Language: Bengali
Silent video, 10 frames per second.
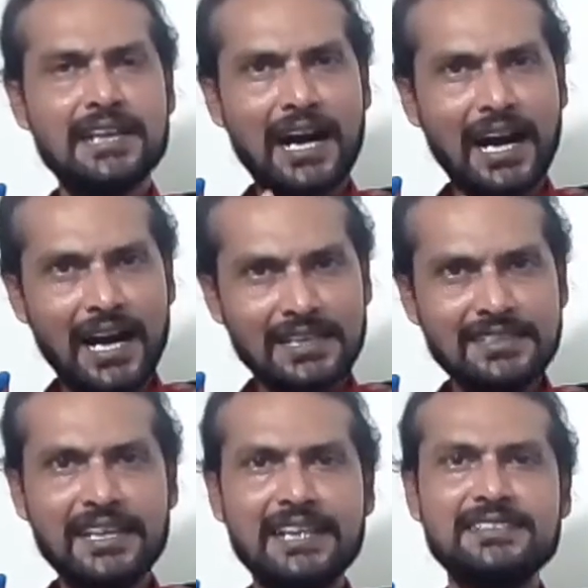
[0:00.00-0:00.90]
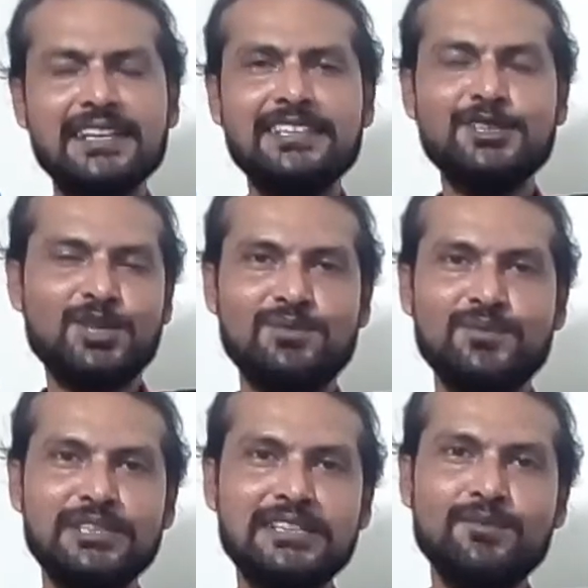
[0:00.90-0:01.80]
যে আজ ধ্যানচাঁদের
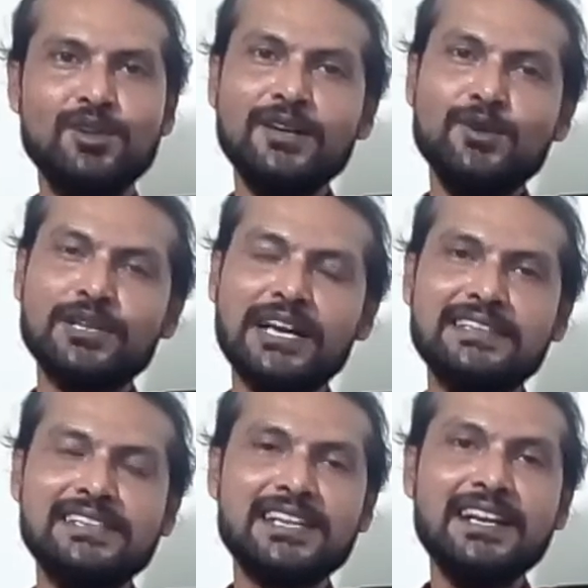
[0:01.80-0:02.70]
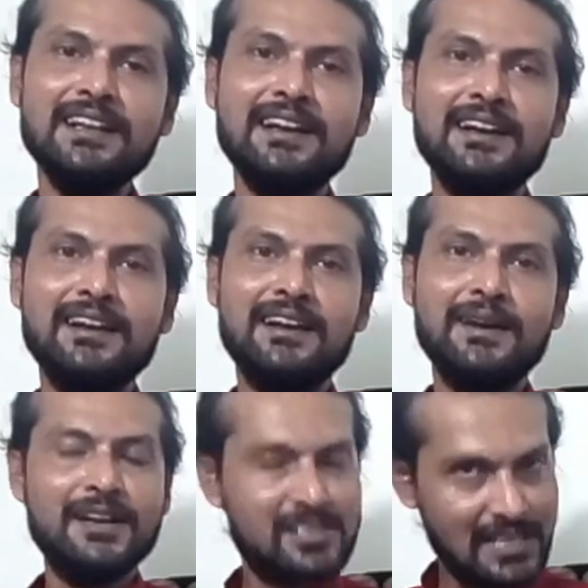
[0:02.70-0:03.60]
জন্মদিন বলে গোটা দেশে
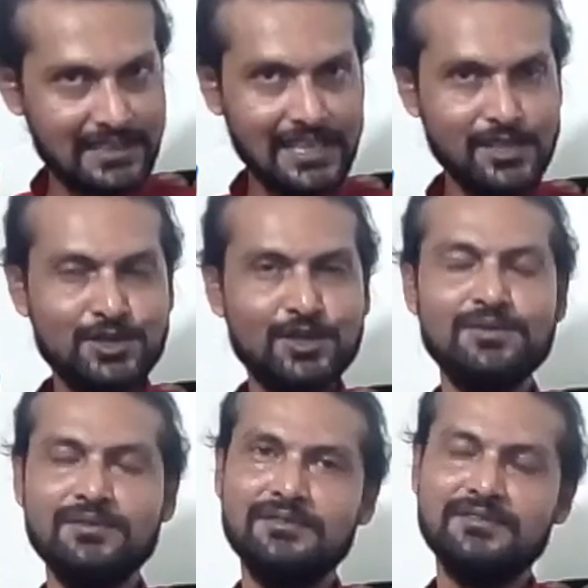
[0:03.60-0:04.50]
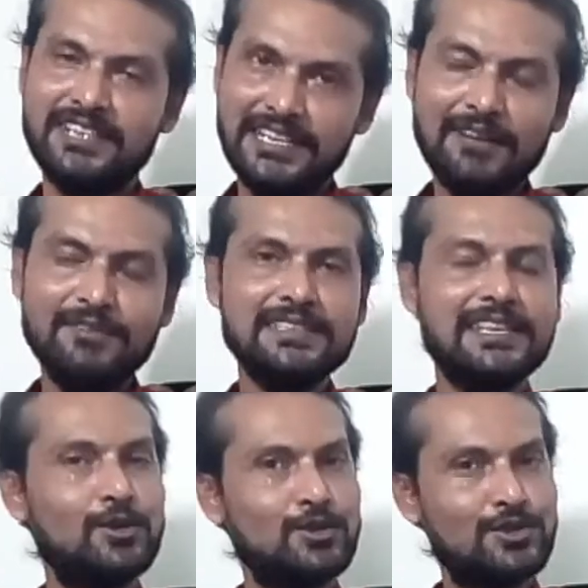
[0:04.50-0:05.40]
সাতাশ জন
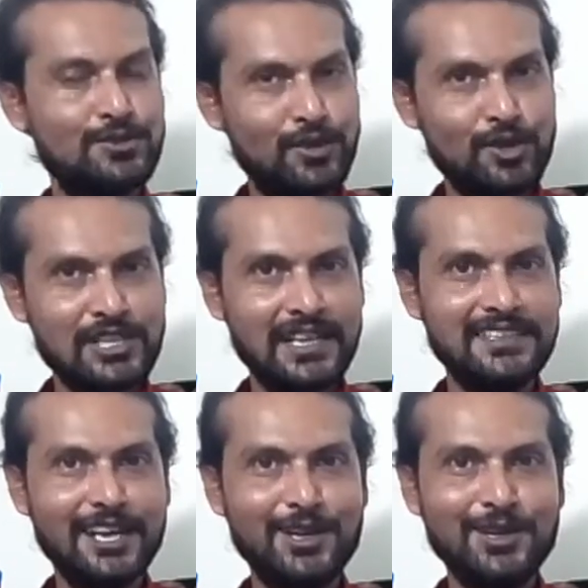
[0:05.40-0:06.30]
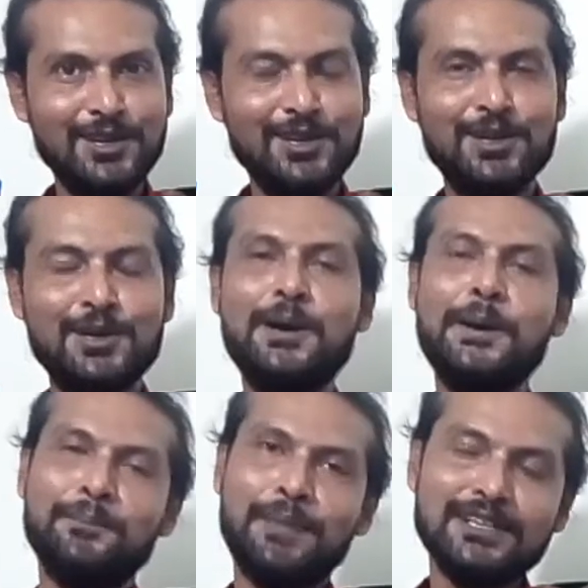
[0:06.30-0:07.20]
ক্রীড়াবিদকে অর্জুন পুরস্কার দেওয়া হলো
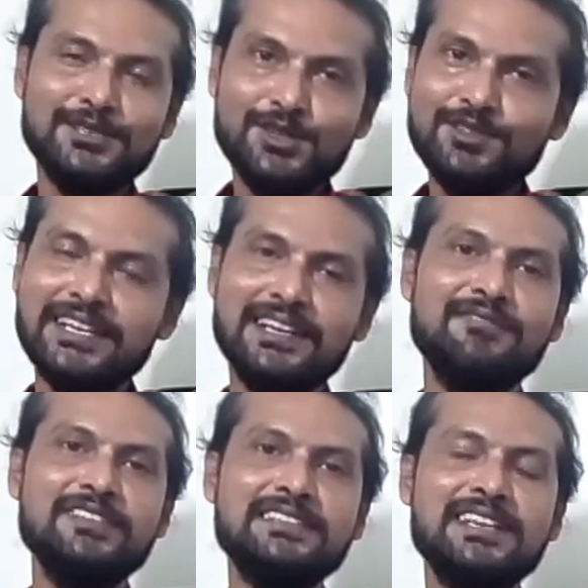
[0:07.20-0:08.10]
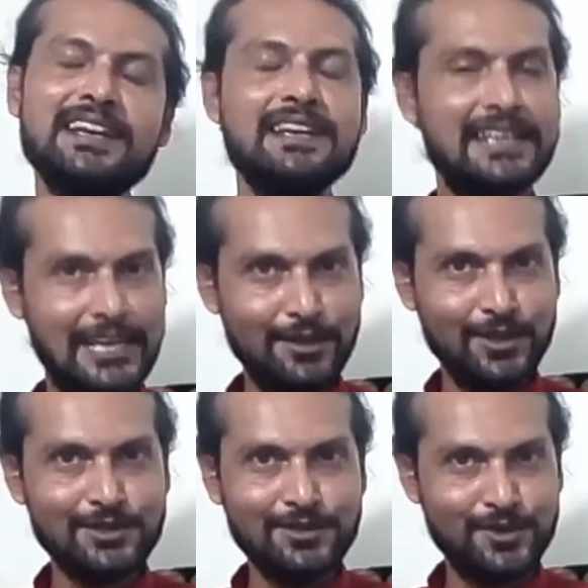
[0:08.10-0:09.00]
পাঁচজন ক্রীড়াবিদকে
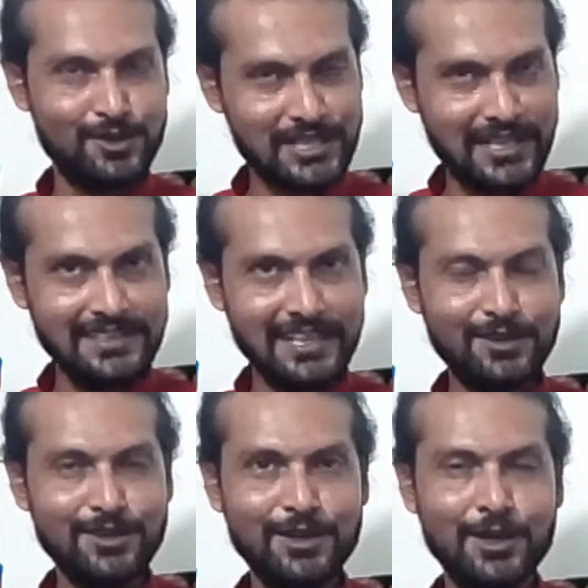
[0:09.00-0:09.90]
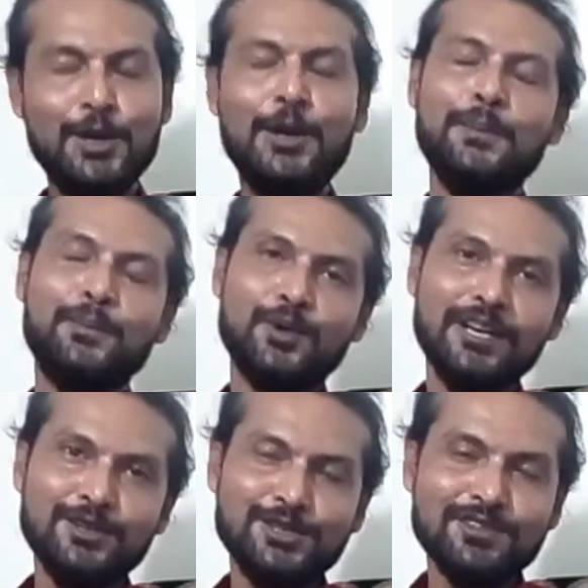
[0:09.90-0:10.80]
খেলরত্ন পুরস্কার দেওয়া হলো
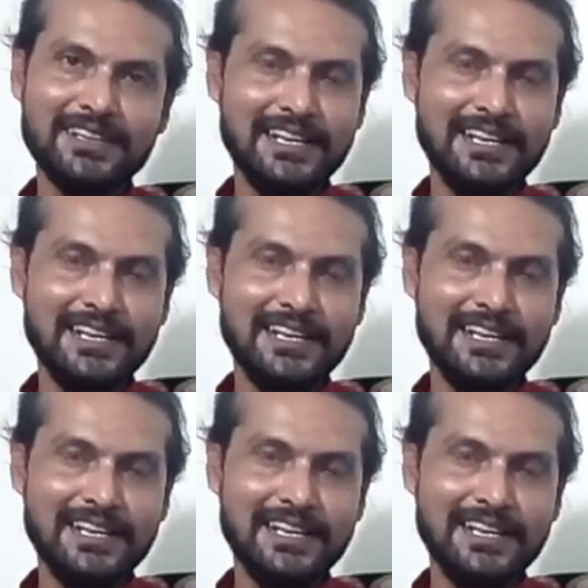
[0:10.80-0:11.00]
পনেরো জন